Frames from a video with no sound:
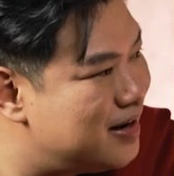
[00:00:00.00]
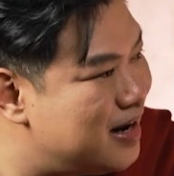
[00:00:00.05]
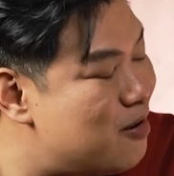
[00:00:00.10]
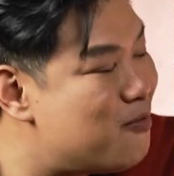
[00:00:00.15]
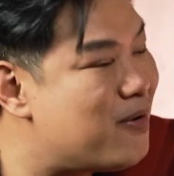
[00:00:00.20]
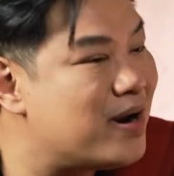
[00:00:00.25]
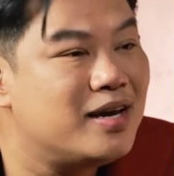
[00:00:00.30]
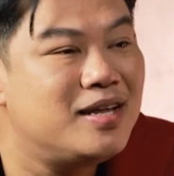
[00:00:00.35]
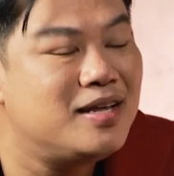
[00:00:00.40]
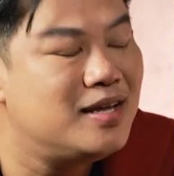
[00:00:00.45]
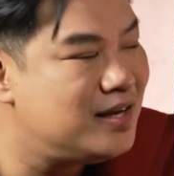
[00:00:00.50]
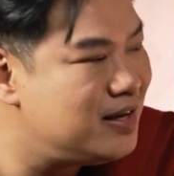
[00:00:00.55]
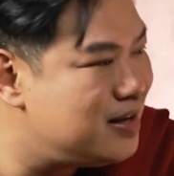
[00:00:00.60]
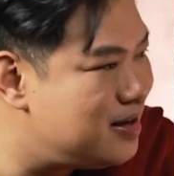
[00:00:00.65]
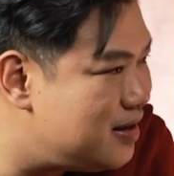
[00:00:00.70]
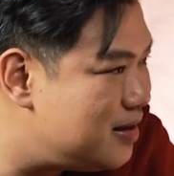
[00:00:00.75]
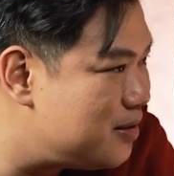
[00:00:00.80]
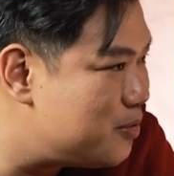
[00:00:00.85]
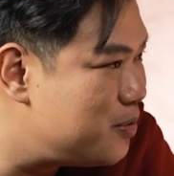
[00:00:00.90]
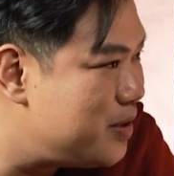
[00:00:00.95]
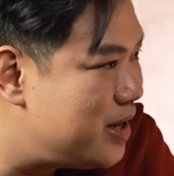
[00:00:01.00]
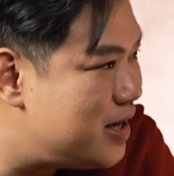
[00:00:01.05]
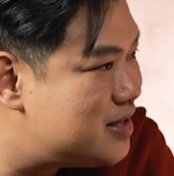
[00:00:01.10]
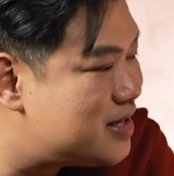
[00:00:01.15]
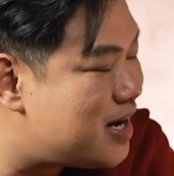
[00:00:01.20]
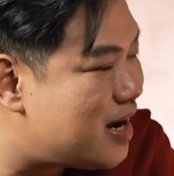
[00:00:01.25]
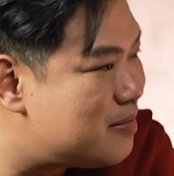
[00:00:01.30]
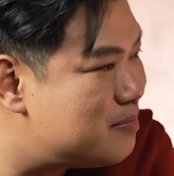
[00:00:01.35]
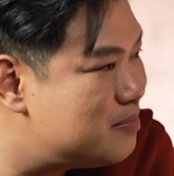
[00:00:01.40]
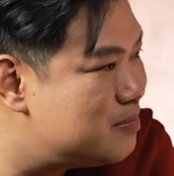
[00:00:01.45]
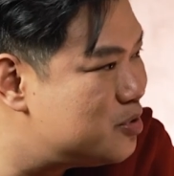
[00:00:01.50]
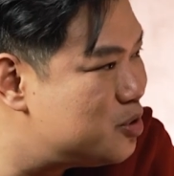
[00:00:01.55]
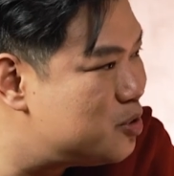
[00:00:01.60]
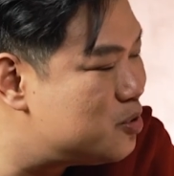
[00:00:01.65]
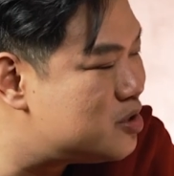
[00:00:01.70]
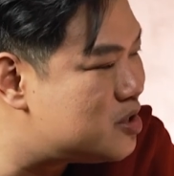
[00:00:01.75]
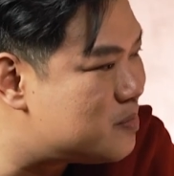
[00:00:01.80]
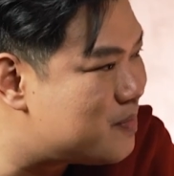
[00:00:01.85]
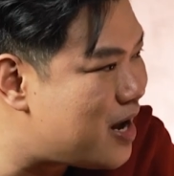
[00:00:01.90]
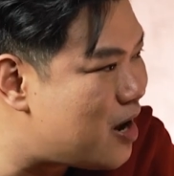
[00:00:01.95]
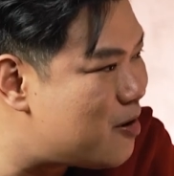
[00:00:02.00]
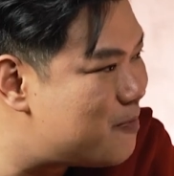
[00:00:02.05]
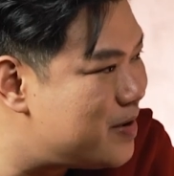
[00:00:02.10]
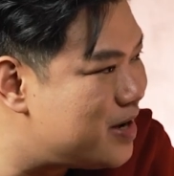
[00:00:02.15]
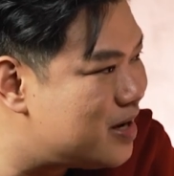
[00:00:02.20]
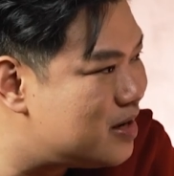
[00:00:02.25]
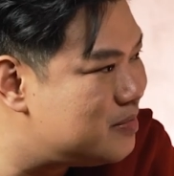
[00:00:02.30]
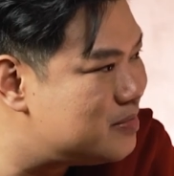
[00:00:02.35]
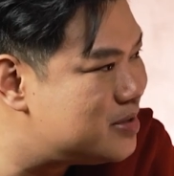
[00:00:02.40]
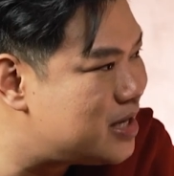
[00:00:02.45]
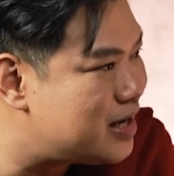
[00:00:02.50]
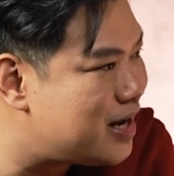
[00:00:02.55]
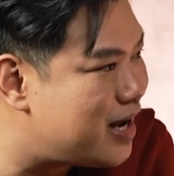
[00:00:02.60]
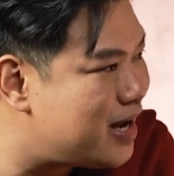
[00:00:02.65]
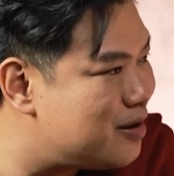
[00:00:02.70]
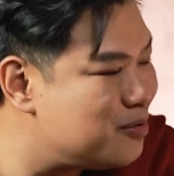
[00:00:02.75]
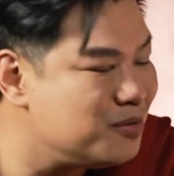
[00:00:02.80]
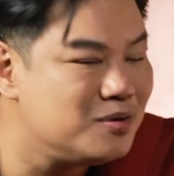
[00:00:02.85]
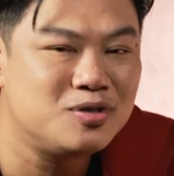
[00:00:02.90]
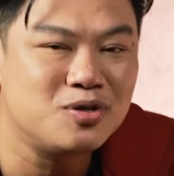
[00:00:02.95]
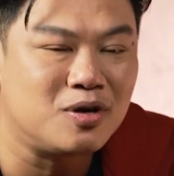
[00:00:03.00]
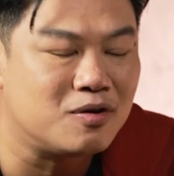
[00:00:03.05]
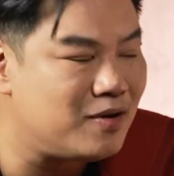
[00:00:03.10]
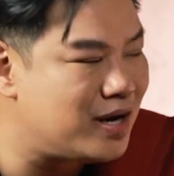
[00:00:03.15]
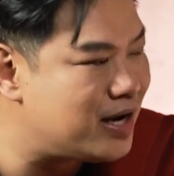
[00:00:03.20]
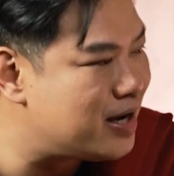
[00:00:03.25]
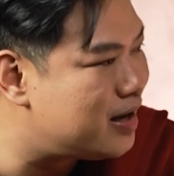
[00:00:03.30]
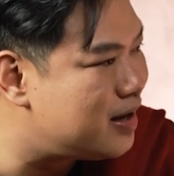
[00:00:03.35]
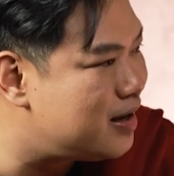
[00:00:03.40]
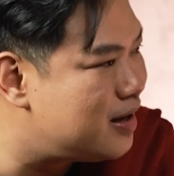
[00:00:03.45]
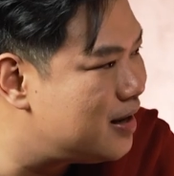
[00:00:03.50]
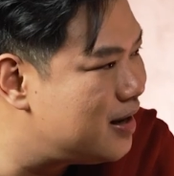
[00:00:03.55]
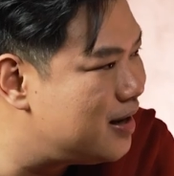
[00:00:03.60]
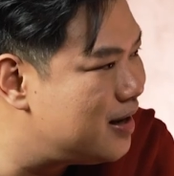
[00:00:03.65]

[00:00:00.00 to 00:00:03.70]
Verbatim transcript: แล้ววันที่คุณได้แชมป์ชุดอยู่19 ปีกับทีมชาติไทยคุณจดว่าไง